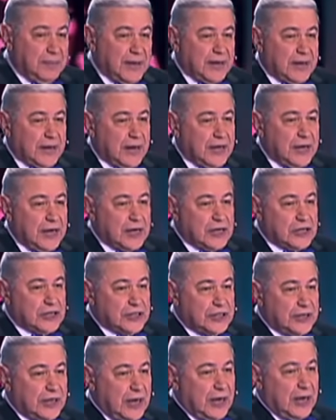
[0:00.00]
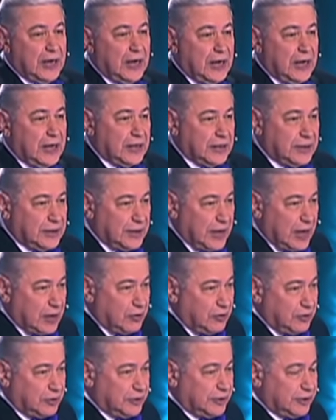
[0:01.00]
Мы, конечно,
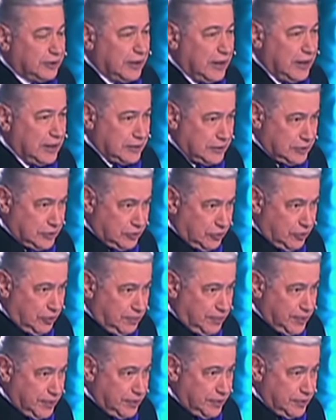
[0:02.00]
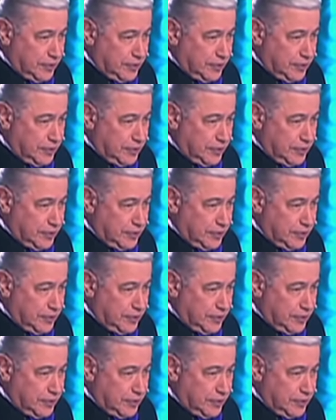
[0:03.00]
народ особый.